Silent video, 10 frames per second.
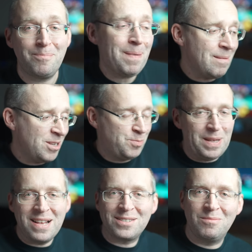pamięć
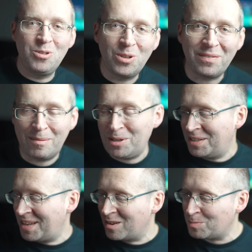15-minutowa
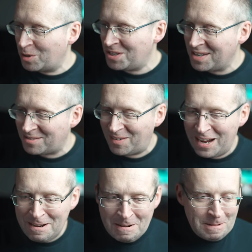brytyjskiego
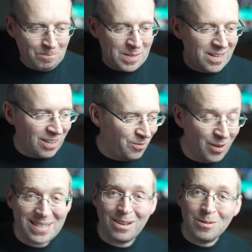społeczeństwa
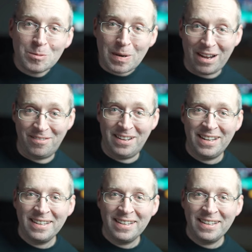załatwiła całą sprawę. No